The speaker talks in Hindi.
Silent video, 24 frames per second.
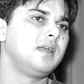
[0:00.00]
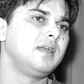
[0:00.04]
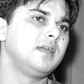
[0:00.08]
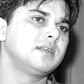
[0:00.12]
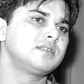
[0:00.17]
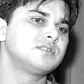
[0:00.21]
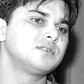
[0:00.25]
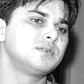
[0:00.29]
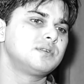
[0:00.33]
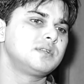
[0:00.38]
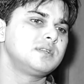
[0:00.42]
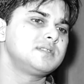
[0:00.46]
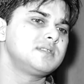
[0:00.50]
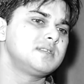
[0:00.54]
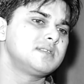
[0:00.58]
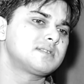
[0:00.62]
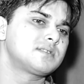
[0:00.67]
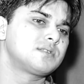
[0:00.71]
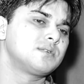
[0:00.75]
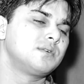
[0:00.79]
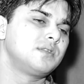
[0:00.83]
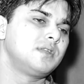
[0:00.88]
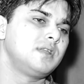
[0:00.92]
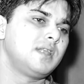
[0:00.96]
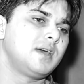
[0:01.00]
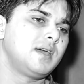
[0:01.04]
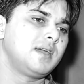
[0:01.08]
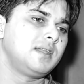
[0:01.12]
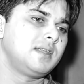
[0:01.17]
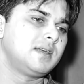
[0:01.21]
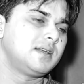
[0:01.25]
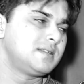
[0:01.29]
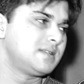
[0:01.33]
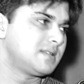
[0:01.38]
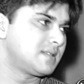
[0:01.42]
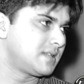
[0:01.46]
एक छोटी सी स्टोरी
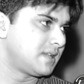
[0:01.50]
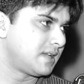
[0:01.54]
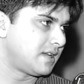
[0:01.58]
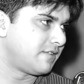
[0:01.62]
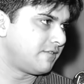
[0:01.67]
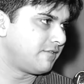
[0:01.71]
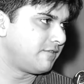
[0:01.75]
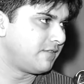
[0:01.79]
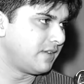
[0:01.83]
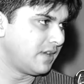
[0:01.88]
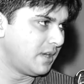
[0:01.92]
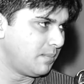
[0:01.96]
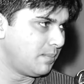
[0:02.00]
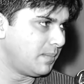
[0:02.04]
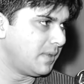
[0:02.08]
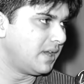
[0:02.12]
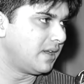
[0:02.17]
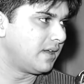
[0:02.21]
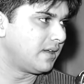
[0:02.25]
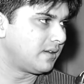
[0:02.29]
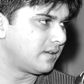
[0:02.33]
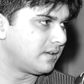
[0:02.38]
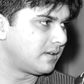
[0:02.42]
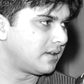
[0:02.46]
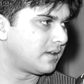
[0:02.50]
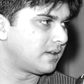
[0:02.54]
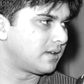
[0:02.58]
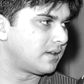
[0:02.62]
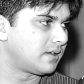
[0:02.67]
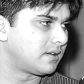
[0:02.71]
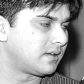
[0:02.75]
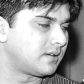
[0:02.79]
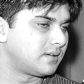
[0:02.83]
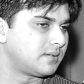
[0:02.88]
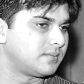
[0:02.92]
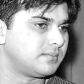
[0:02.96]
लाइन है जिस तरह फिल्म में आ,
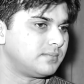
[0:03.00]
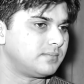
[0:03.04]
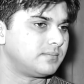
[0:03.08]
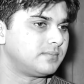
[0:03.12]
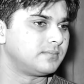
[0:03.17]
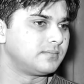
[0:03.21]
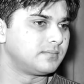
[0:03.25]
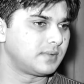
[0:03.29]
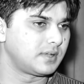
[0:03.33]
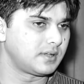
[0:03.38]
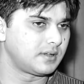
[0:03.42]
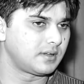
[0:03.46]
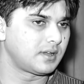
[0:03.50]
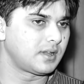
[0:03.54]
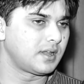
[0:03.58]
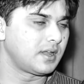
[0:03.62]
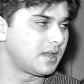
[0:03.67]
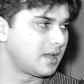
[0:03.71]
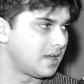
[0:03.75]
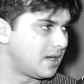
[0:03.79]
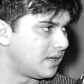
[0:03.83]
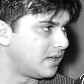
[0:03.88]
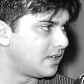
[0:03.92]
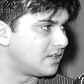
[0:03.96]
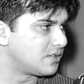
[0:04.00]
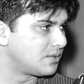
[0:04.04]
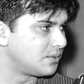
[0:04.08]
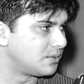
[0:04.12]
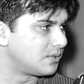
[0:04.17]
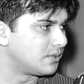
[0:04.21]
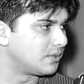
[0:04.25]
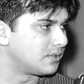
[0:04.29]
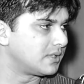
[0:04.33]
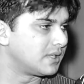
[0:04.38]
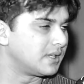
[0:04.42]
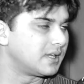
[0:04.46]
um, के गाने
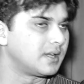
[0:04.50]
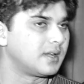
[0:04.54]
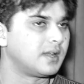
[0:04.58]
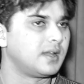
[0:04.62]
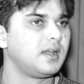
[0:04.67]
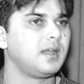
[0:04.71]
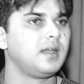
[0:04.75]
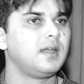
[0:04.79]
शूट होते हैं